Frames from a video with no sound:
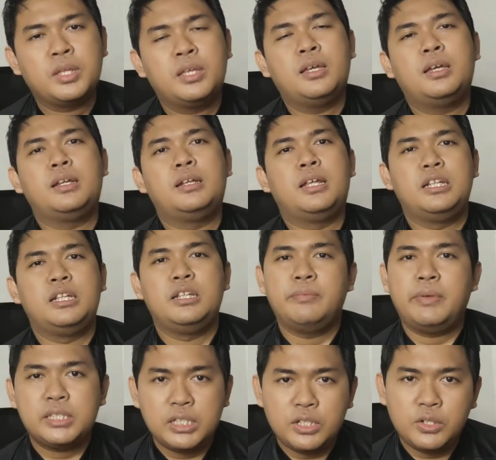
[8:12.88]
dan di
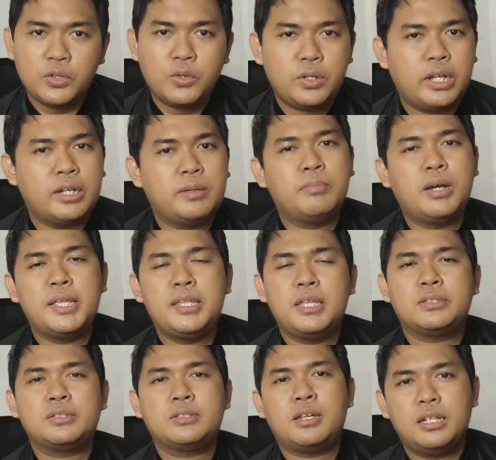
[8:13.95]
Meksiko dan banyak
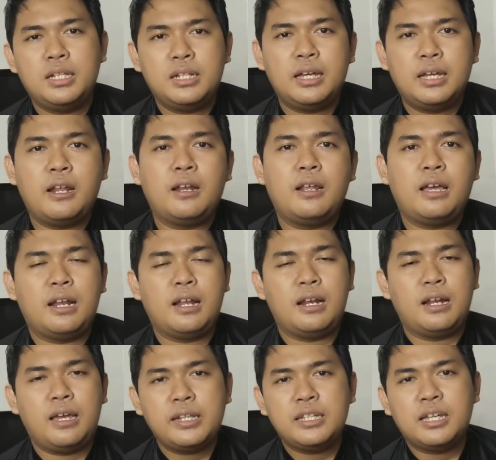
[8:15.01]
sekali negara-negara
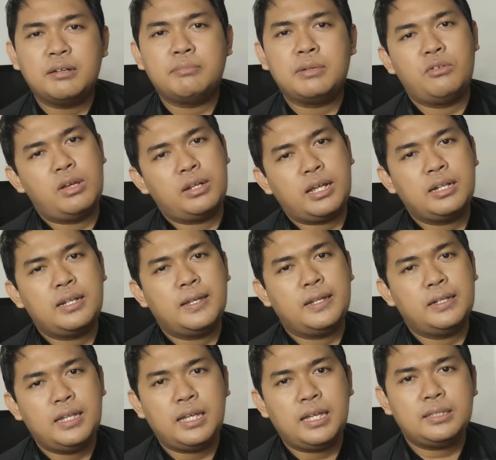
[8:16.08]
lain yang mengeluarkan
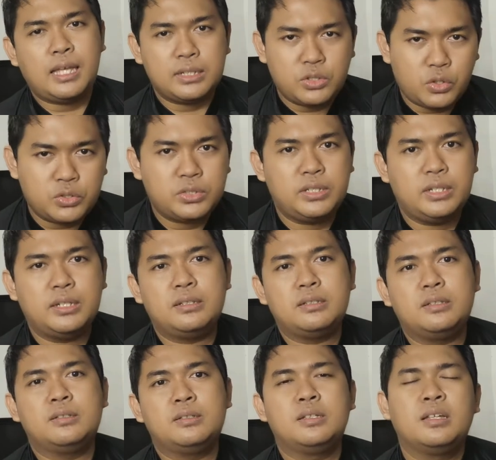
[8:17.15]
hadiah Tasos ya.
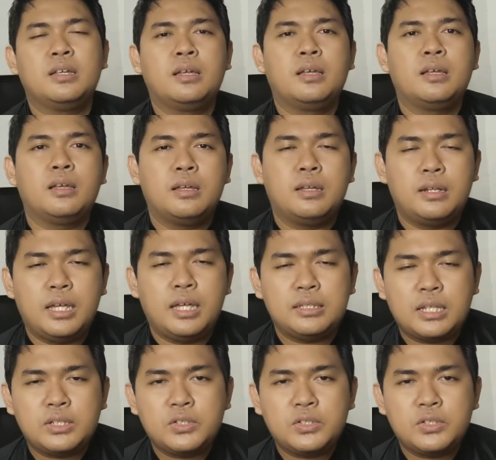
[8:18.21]
Nah, Tasos